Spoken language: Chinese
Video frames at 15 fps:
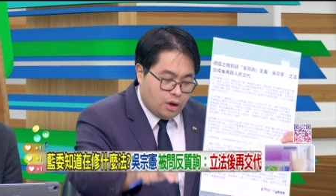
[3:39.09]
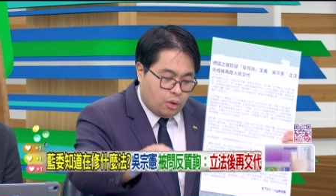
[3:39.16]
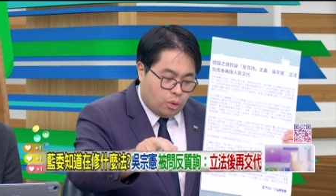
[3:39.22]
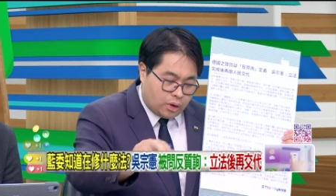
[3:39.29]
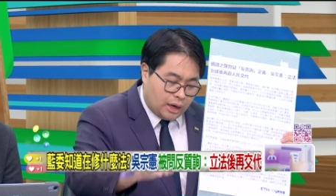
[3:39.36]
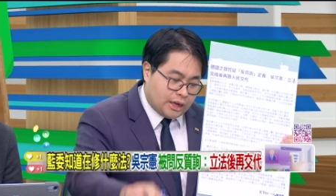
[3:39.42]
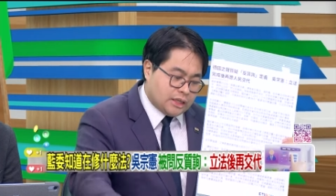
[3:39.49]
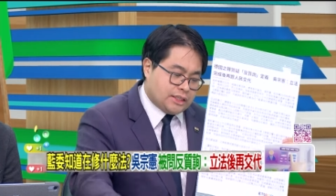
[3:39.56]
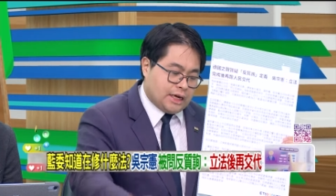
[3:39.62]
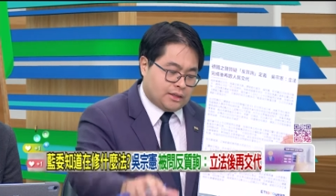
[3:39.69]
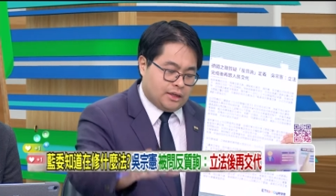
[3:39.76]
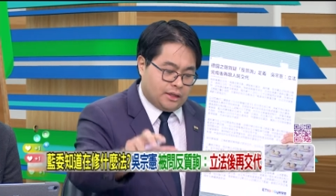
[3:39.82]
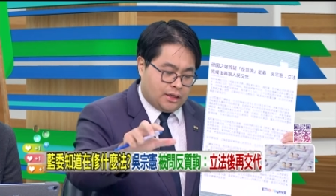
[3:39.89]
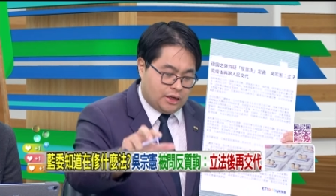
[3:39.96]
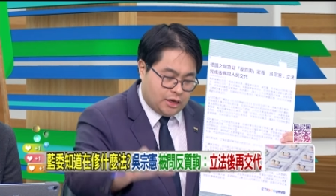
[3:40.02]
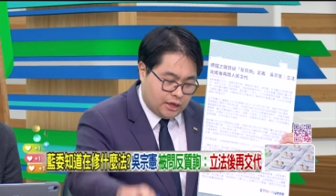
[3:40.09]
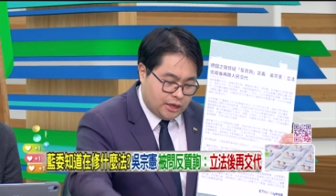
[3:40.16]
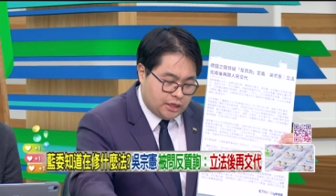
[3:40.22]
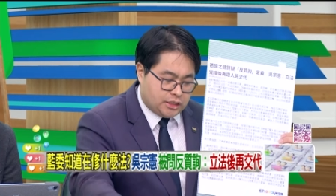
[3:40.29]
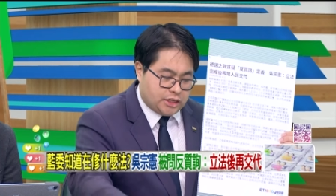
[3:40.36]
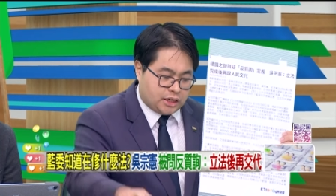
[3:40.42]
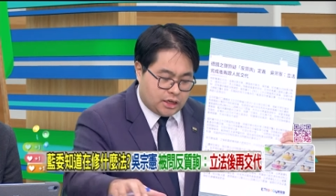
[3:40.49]
我刚刚讲的可
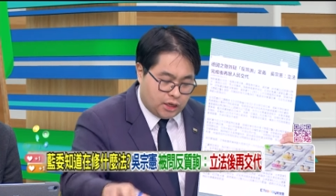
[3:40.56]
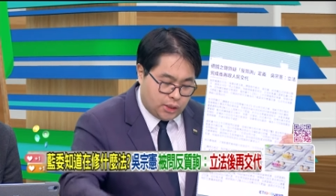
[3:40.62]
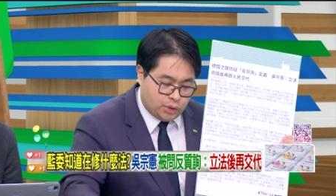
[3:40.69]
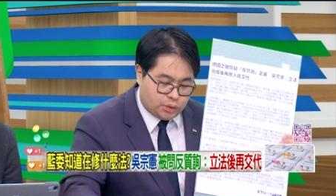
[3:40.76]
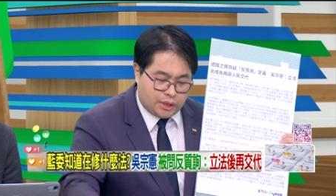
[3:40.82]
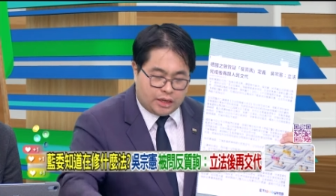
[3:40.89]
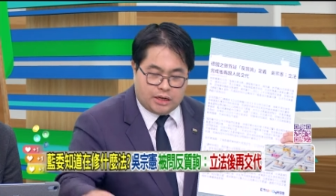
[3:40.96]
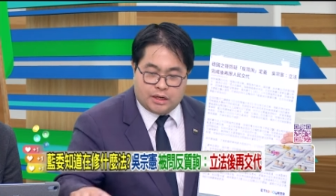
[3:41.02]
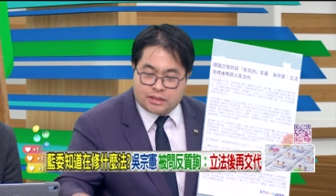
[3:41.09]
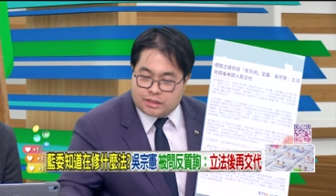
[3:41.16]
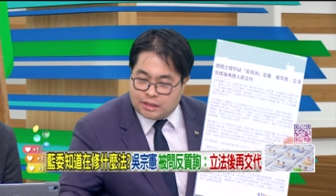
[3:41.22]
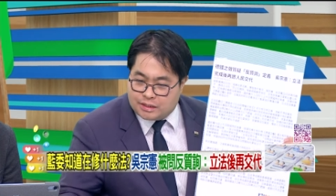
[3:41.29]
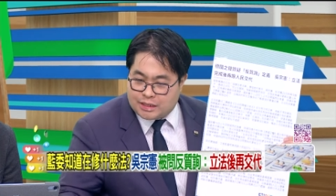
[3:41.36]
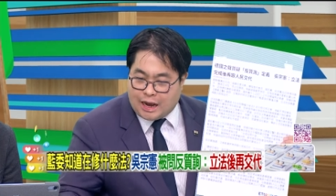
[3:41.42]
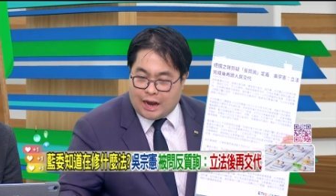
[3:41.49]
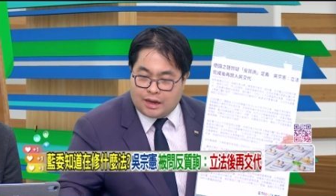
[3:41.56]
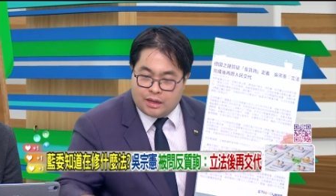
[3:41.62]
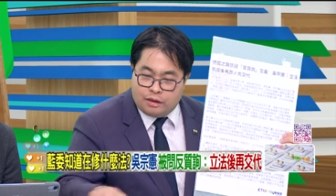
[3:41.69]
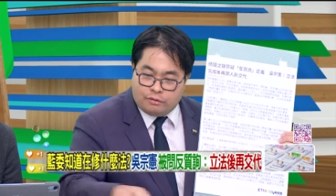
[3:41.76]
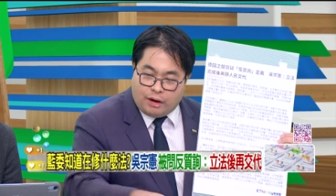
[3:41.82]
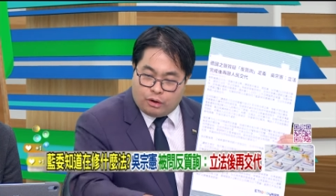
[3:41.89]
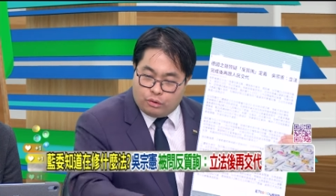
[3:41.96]
理解、可预见、可审查
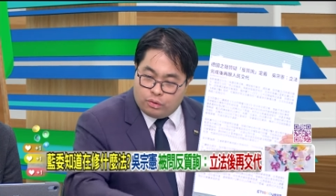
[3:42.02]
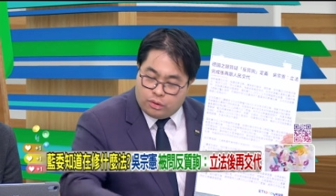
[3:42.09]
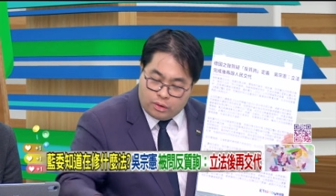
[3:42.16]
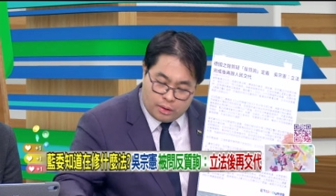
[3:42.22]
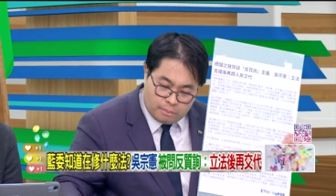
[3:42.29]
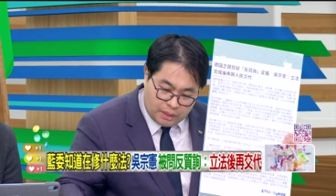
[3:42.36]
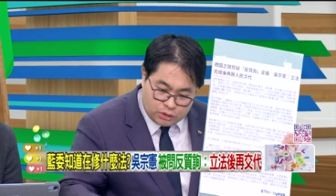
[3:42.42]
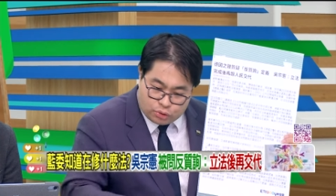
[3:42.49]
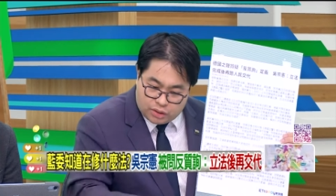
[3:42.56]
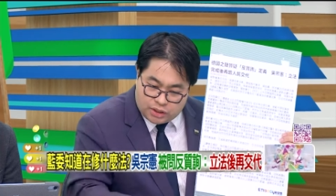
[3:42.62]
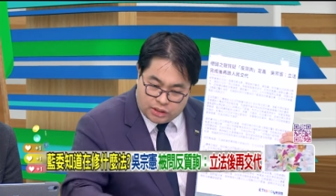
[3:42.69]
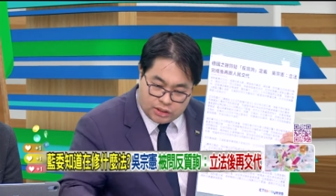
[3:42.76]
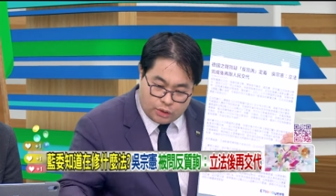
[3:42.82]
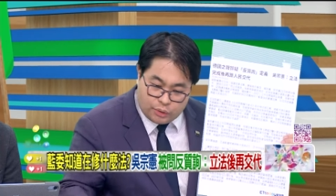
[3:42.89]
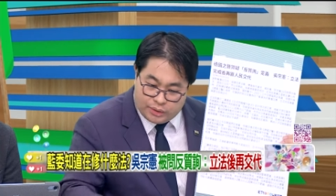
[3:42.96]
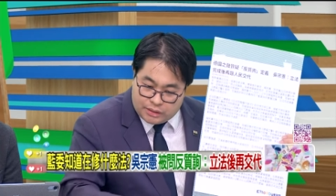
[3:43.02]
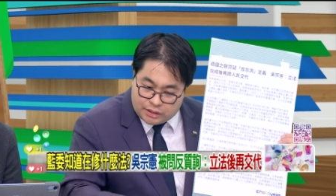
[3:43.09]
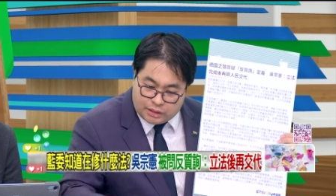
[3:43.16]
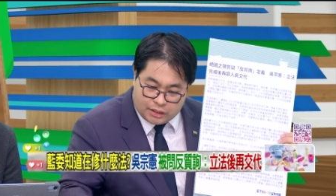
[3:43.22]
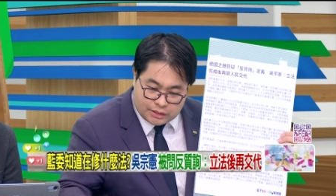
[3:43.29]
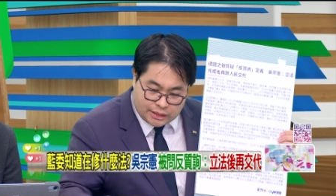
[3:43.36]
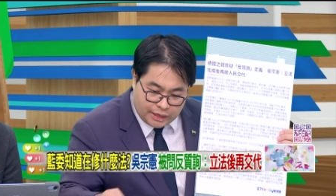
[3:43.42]
法律明确性的原
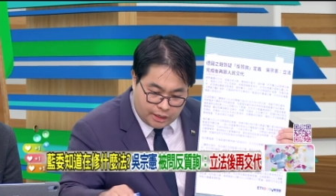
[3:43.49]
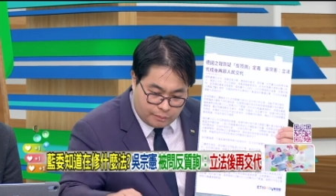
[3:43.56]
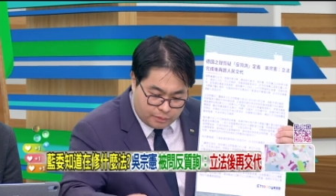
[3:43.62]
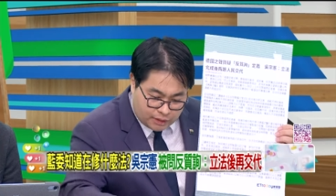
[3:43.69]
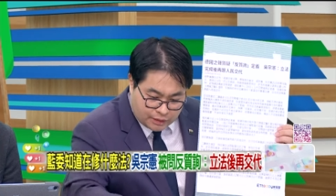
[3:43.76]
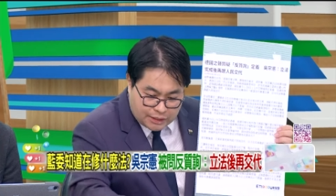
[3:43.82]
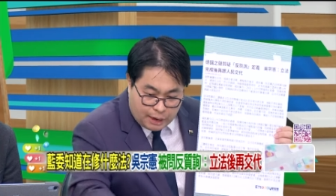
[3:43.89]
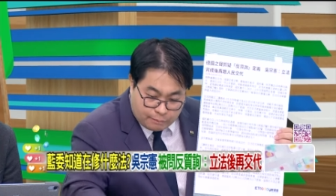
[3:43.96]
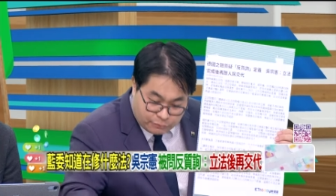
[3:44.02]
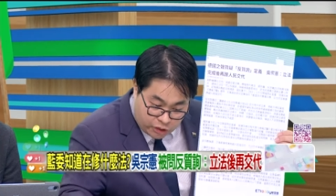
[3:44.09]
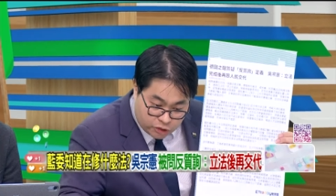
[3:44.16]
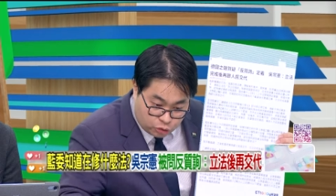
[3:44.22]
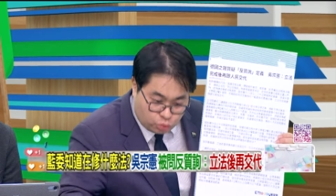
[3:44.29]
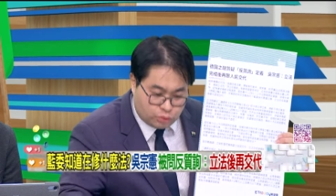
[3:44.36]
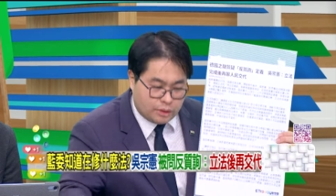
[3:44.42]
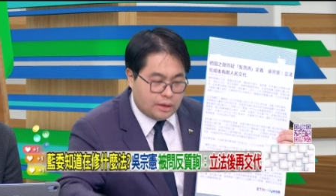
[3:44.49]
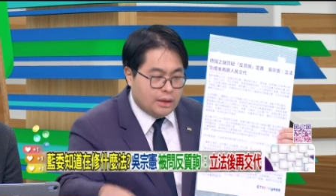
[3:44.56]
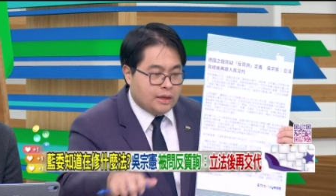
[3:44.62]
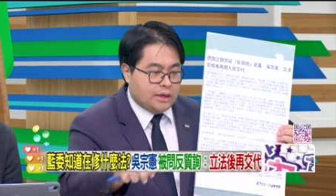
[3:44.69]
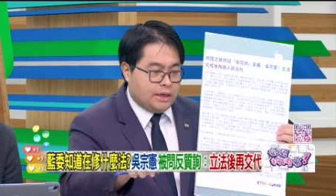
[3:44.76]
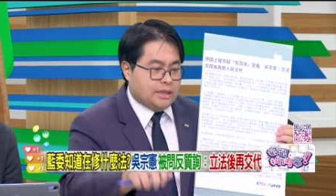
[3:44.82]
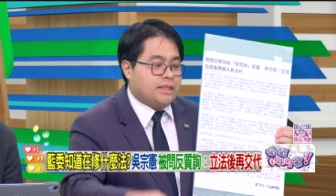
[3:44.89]
则的这一个审查基准，
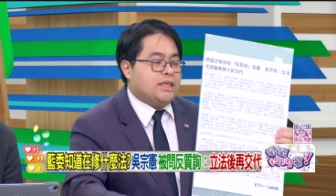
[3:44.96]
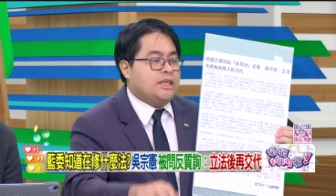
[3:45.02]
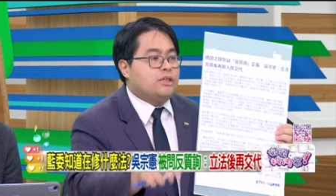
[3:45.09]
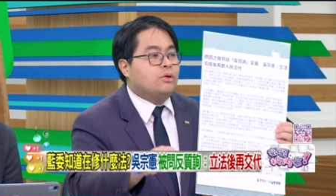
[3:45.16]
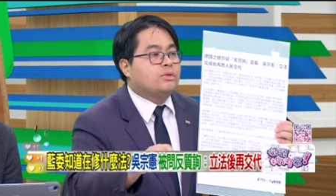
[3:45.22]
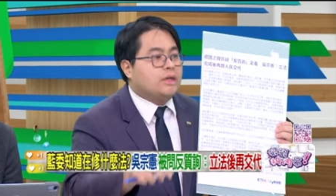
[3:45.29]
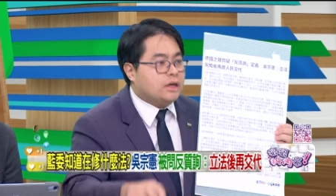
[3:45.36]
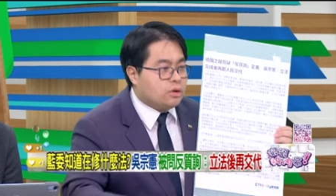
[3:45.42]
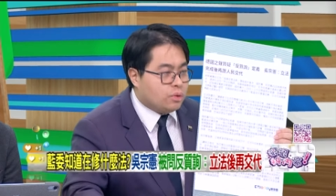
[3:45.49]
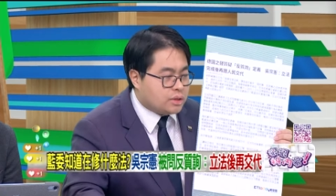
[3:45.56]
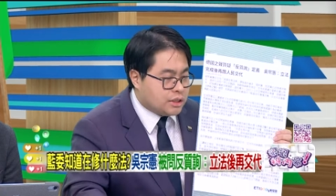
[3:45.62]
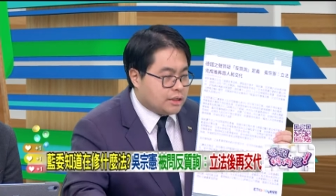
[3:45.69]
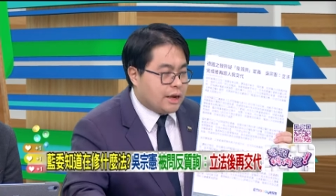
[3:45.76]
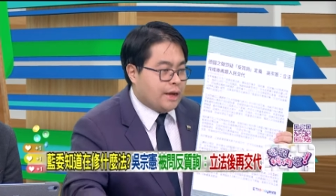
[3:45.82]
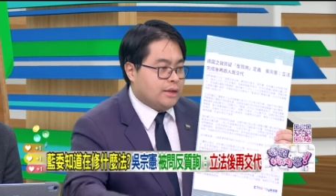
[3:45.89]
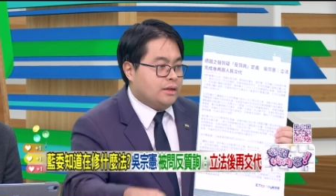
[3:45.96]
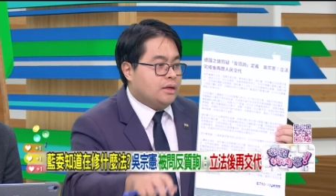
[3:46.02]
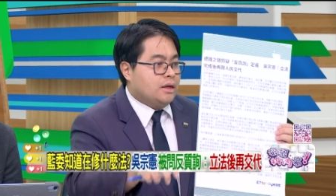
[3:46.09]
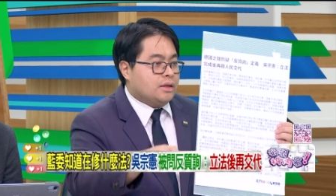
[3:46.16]
也是引用德国进来的。